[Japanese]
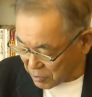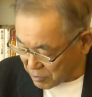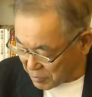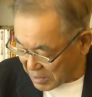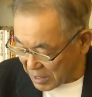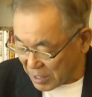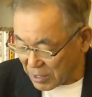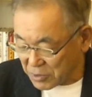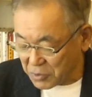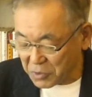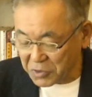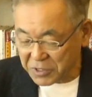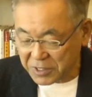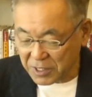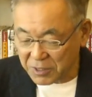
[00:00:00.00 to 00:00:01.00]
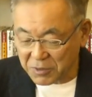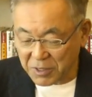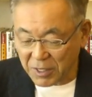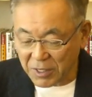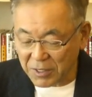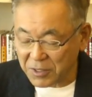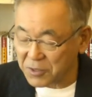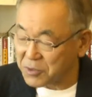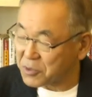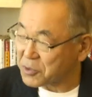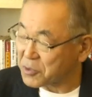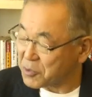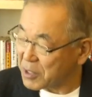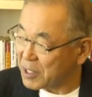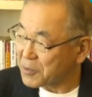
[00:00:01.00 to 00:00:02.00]
を通して伺われるこ
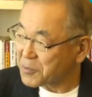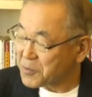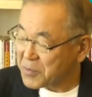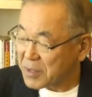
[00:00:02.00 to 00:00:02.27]
とは、